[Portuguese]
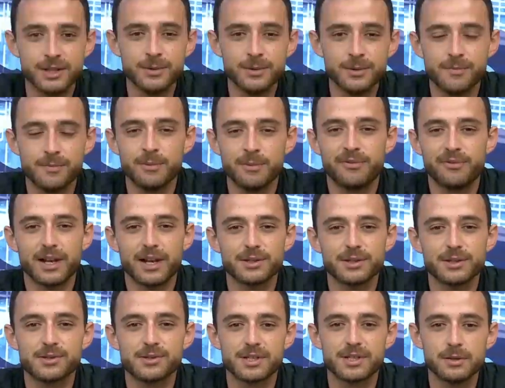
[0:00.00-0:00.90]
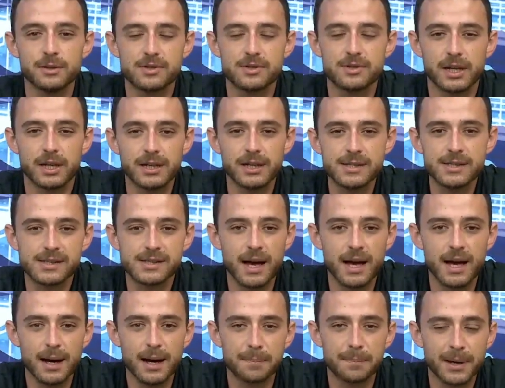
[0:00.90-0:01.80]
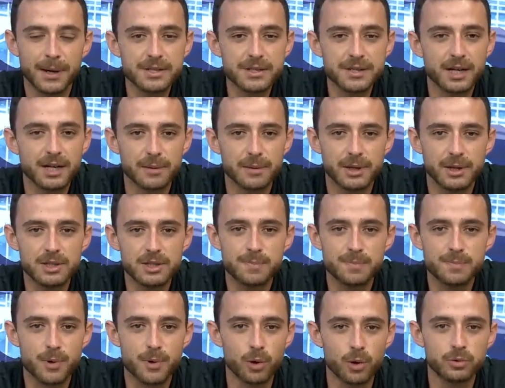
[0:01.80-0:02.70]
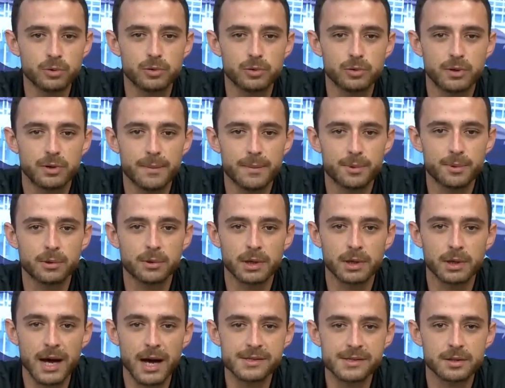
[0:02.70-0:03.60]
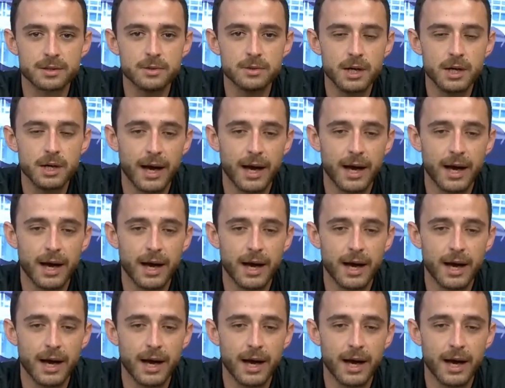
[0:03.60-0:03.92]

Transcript: Vamos falar do Santos aí, que está praticamente pronto né, para o clássico.